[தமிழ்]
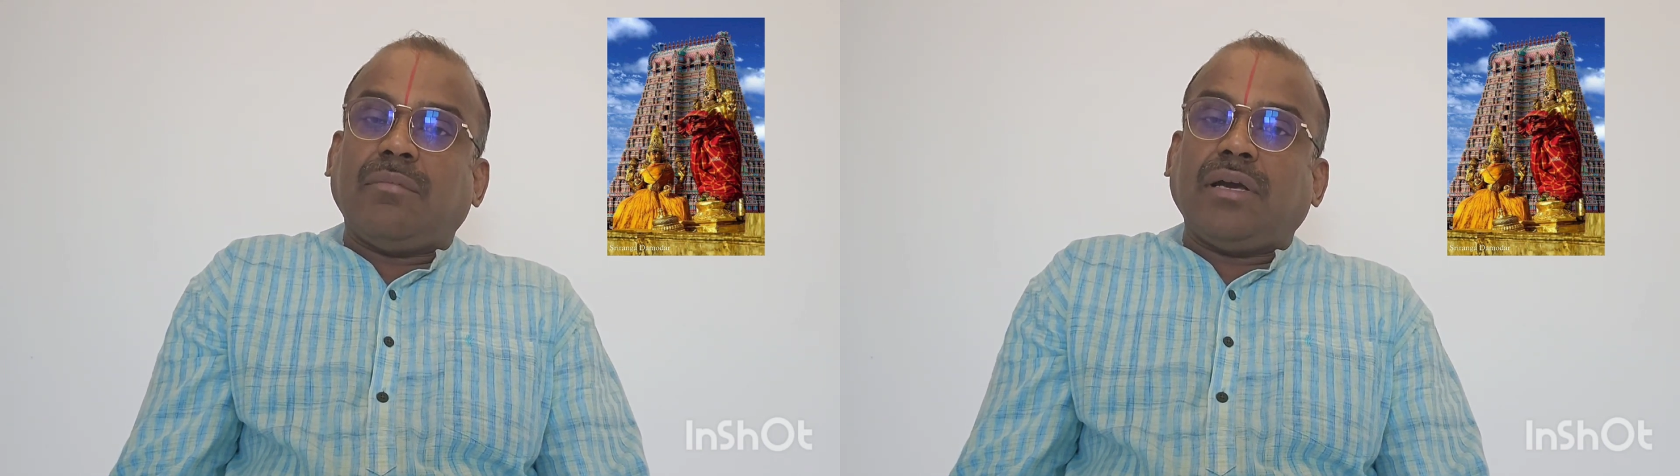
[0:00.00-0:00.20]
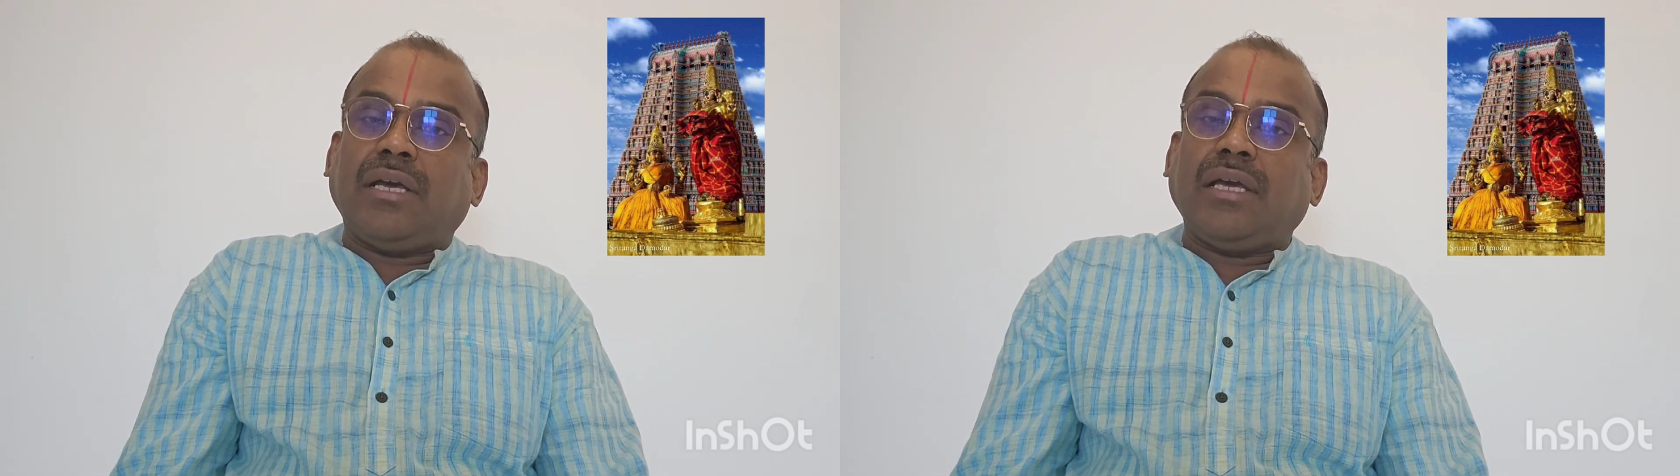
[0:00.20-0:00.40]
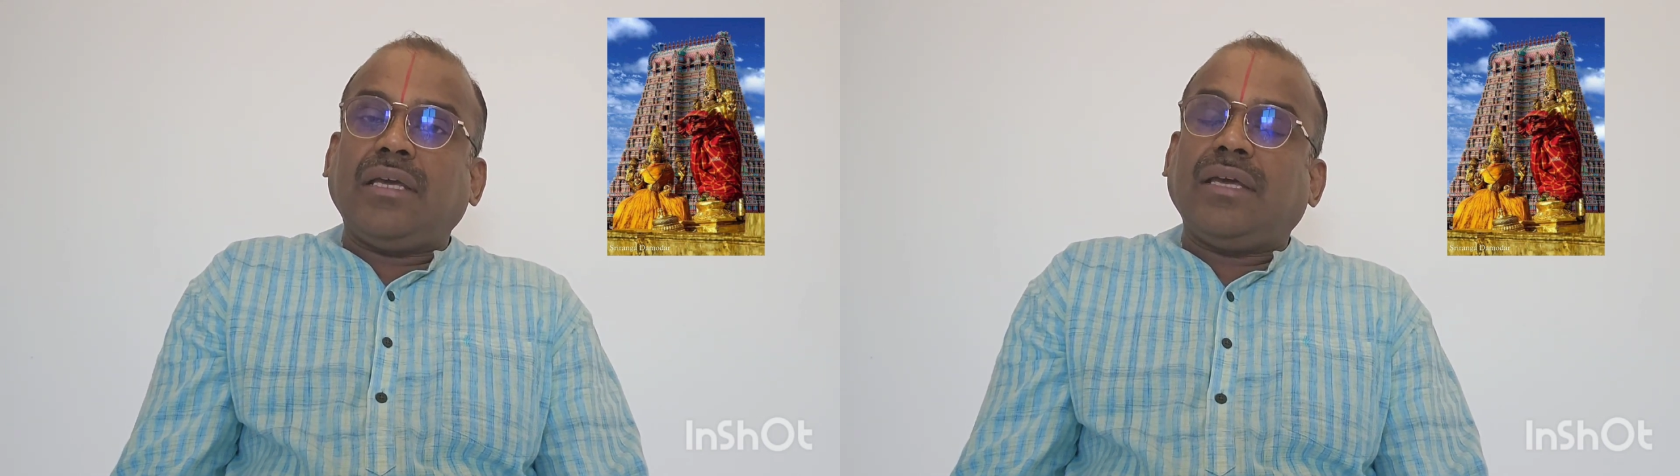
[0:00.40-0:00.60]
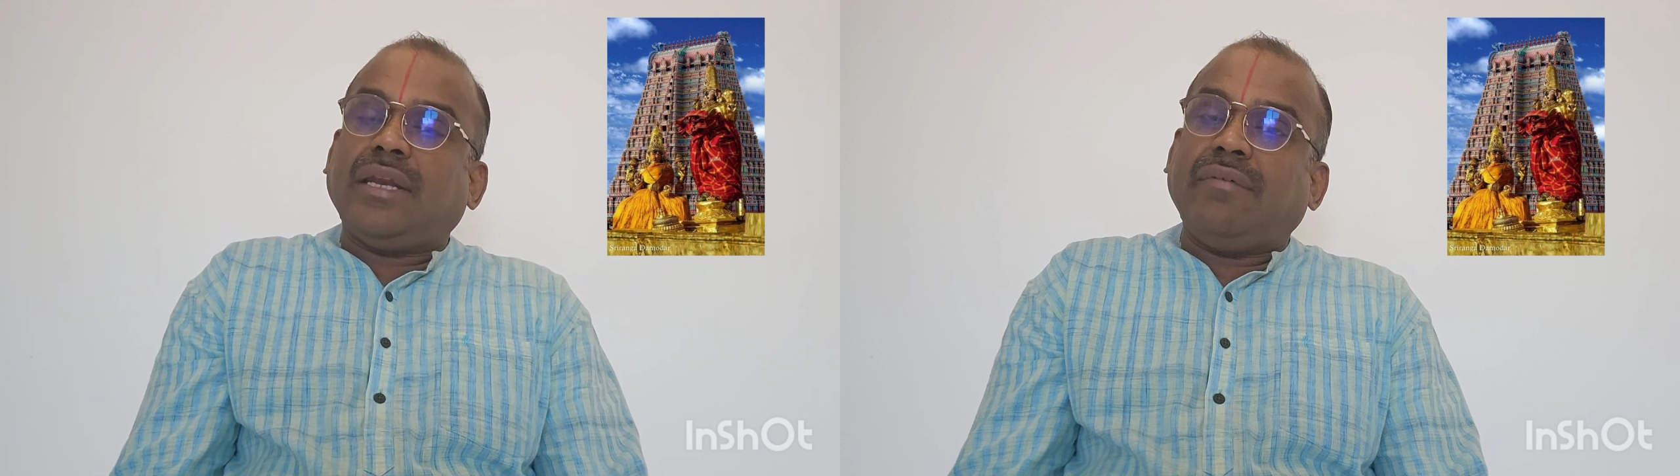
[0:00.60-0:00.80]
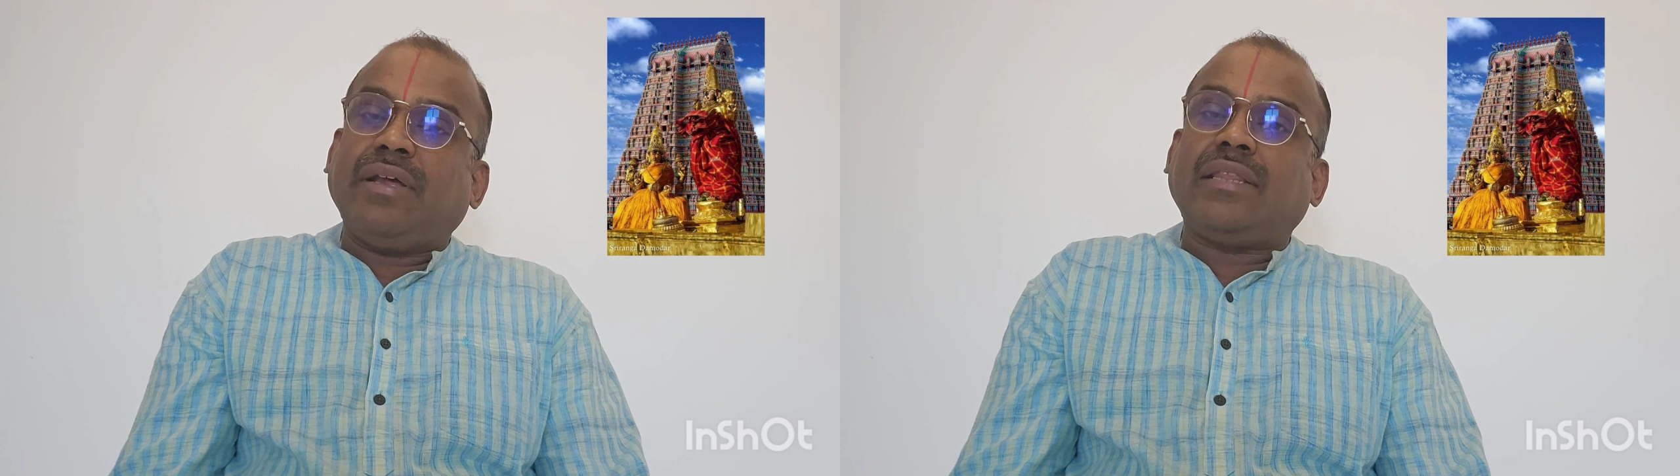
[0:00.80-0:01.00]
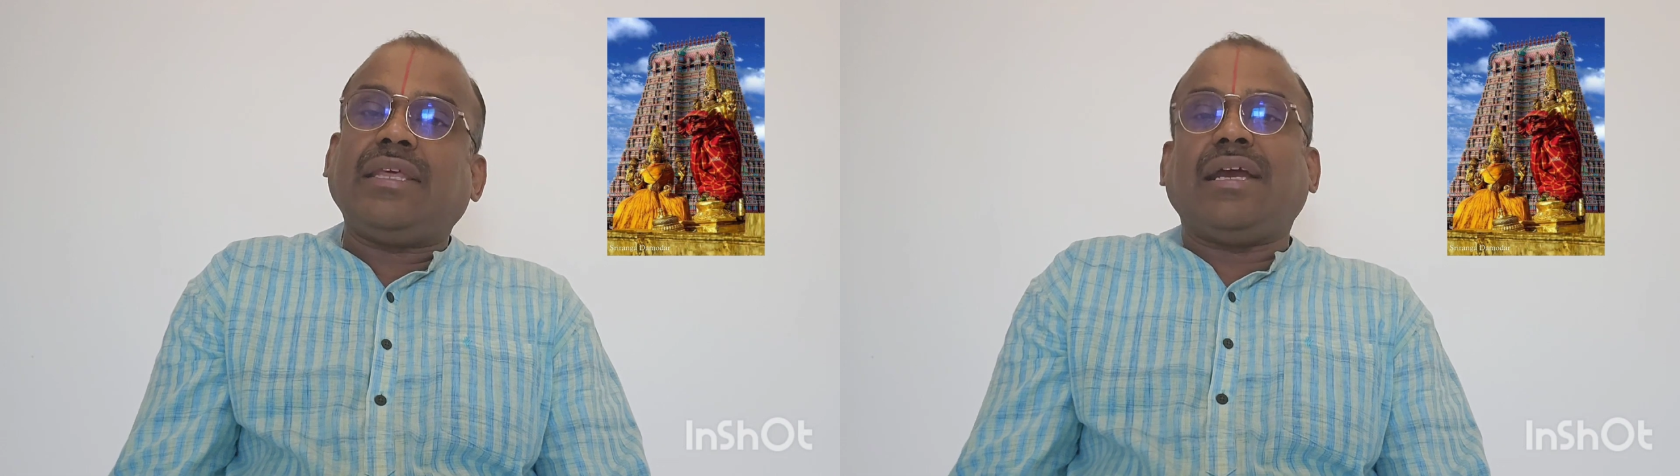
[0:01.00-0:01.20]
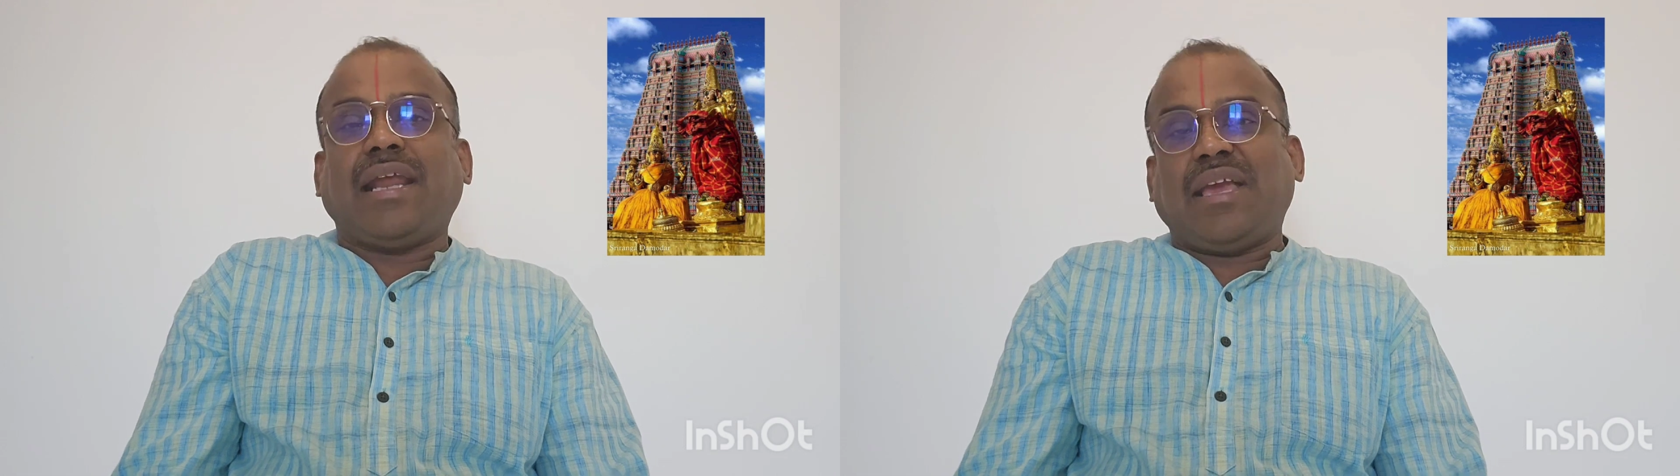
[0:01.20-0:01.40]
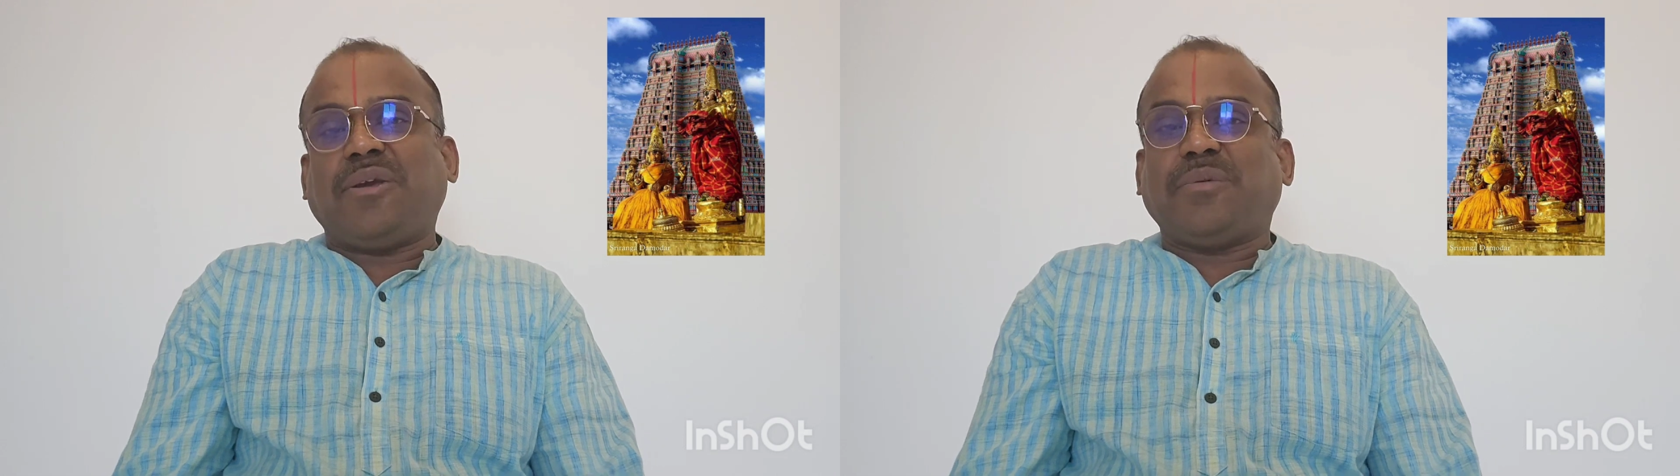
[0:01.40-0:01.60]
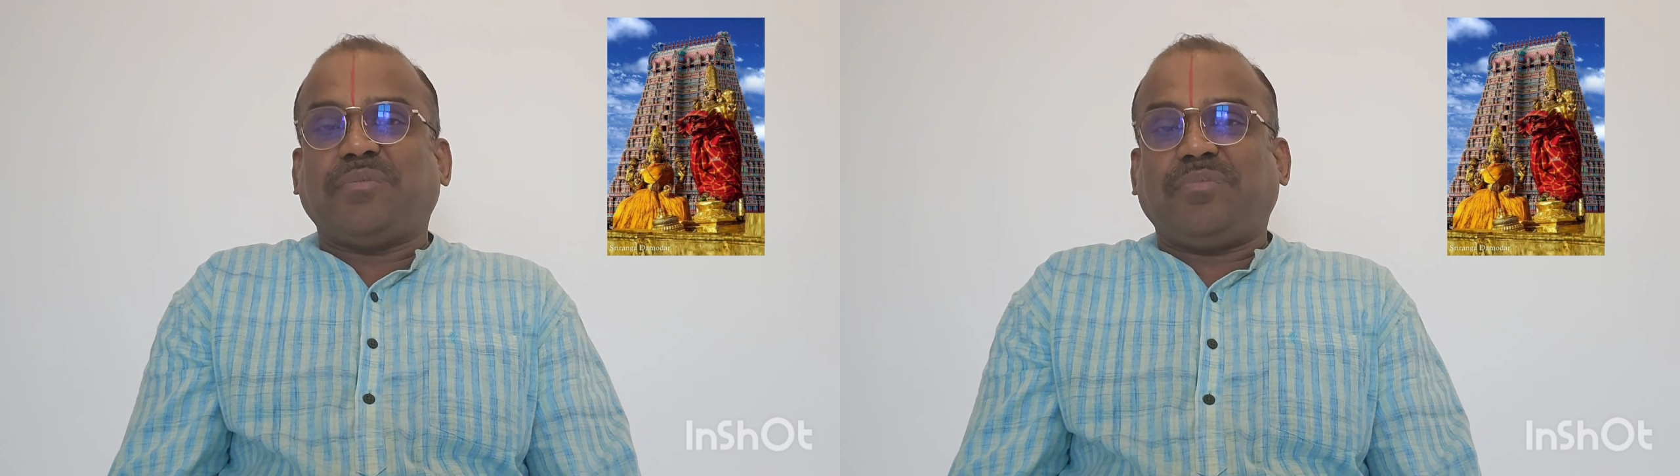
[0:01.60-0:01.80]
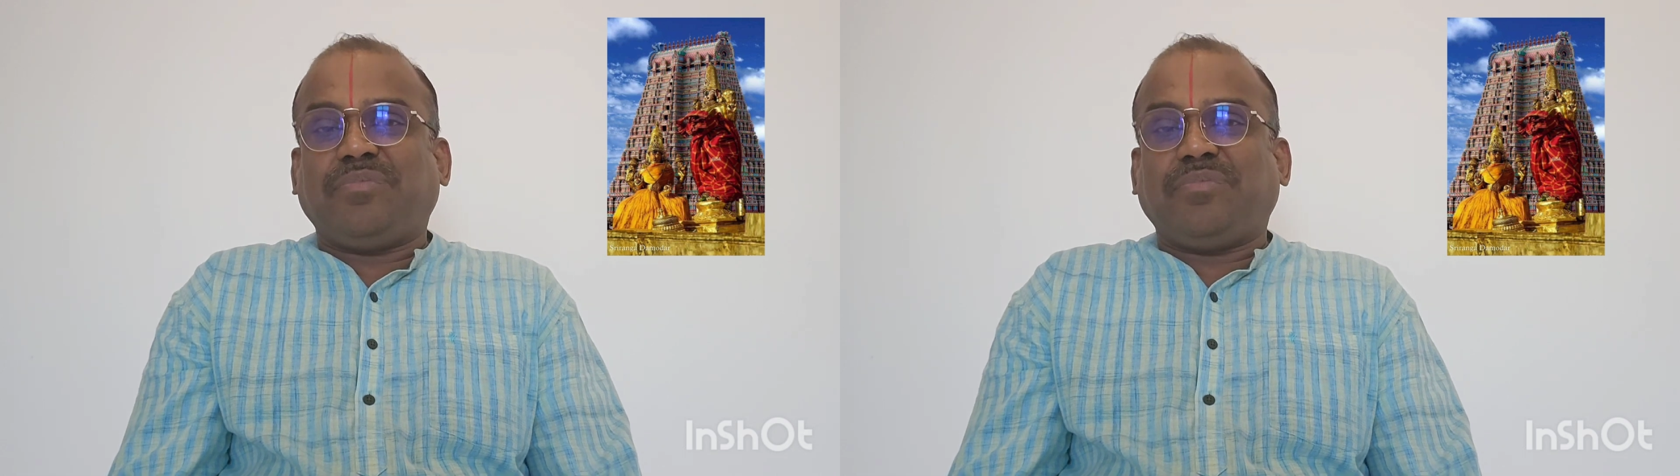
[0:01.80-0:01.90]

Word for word: நமக்கு நிவர்த்தி கிடைக்கும்